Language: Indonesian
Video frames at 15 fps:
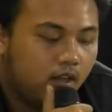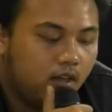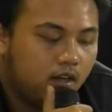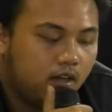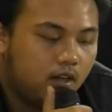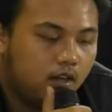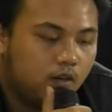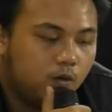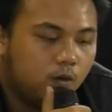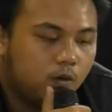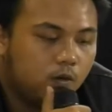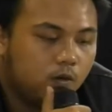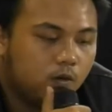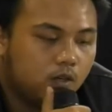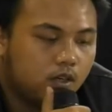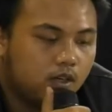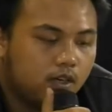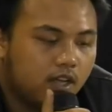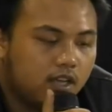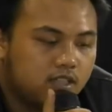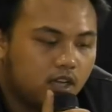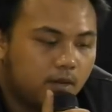Uh, dulu di
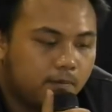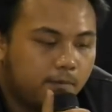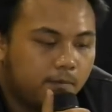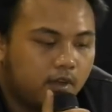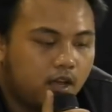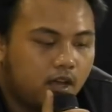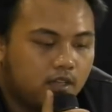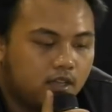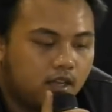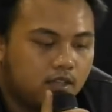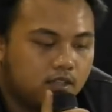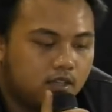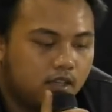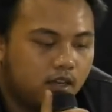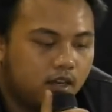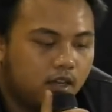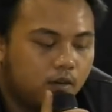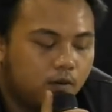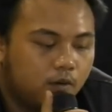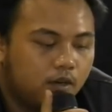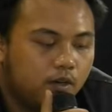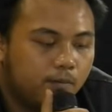SMK saya sendiri
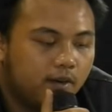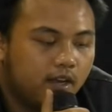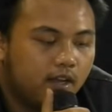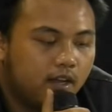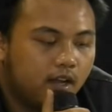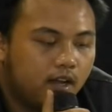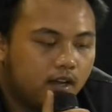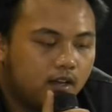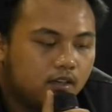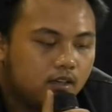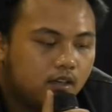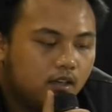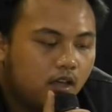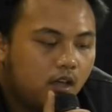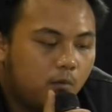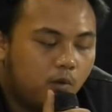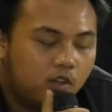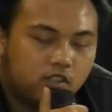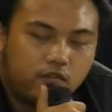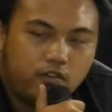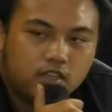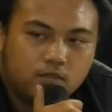dulu diberikan
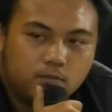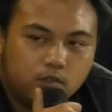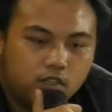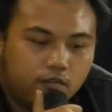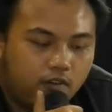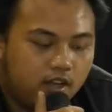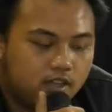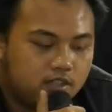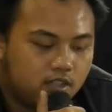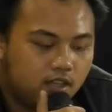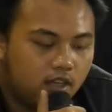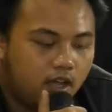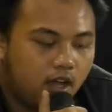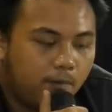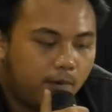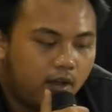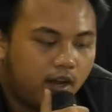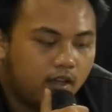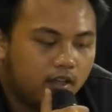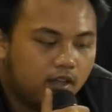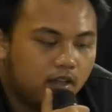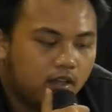motivasi-motivasi
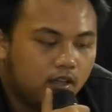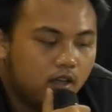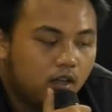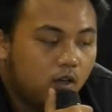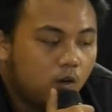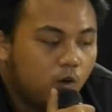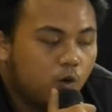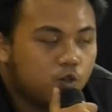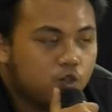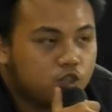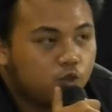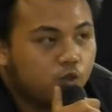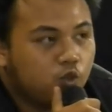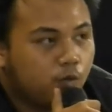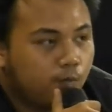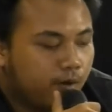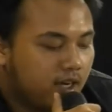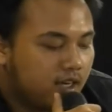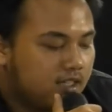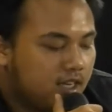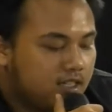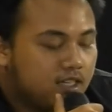apalagi khusus untuk
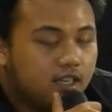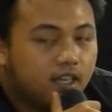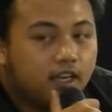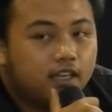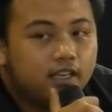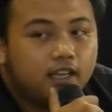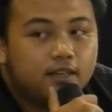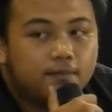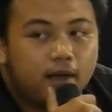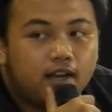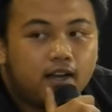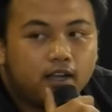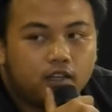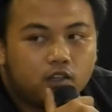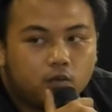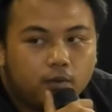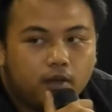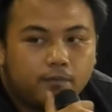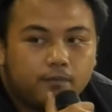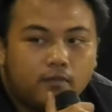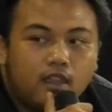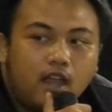bekerja sendirinya di mana gitu Pak.
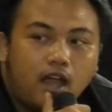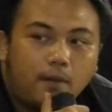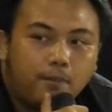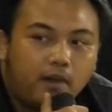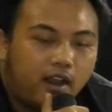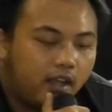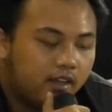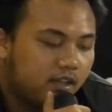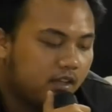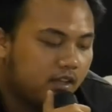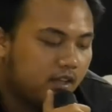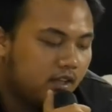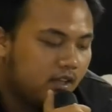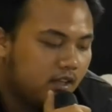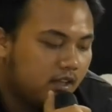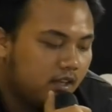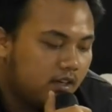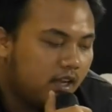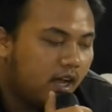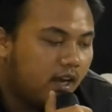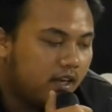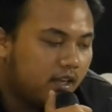Apalagi
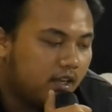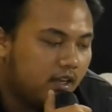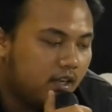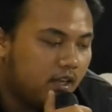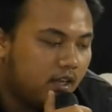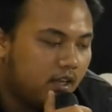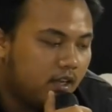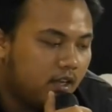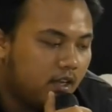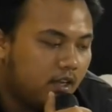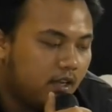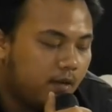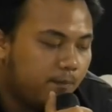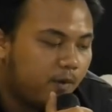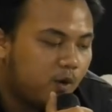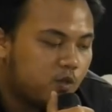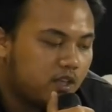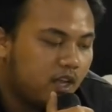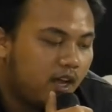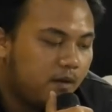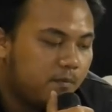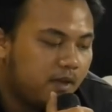dari
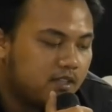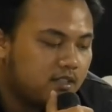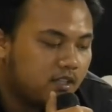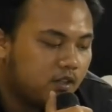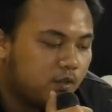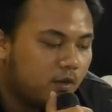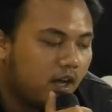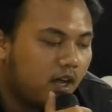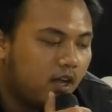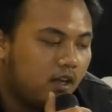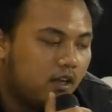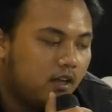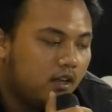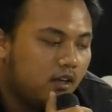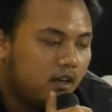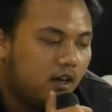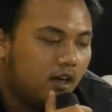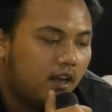perusahaan biasanya juga e,